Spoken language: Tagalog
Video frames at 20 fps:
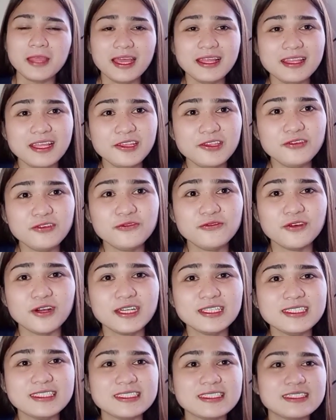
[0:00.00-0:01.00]
And then, yung
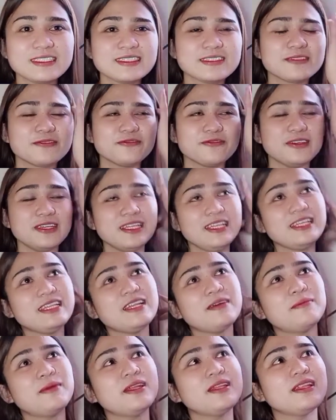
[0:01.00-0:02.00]
worst feeling
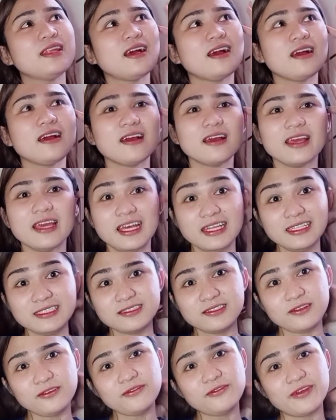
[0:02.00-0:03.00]
naman ng
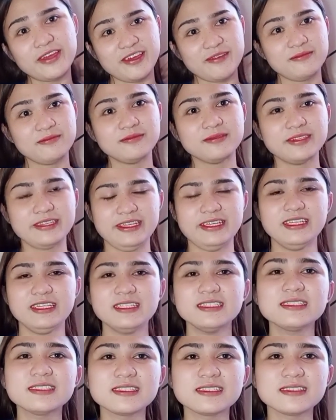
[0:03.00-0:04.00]
Estrofem is